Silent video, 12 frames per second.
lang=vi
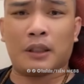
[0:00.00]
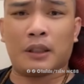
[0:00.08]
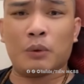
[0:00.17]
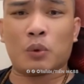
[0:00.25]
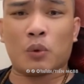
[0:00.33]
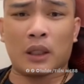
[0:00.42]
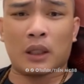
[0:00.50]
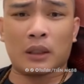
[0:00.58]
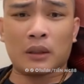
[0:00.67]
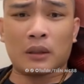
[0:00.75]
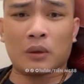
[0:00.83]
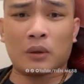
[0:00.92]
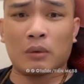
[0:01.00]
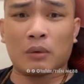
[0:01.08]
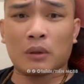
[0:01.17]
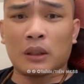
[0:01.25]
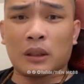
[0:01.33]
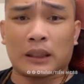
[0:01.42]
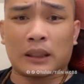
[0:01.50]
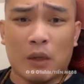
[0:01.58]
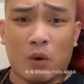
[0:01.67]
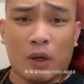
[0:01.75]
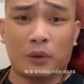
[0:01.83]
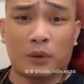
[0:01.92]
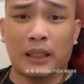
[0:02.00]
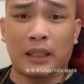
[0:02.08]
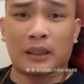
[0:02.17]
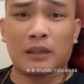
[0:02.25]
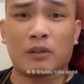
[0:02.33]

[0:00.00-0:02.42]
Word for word: cứu chúa đúng không thế tao hỏi chúng mày thế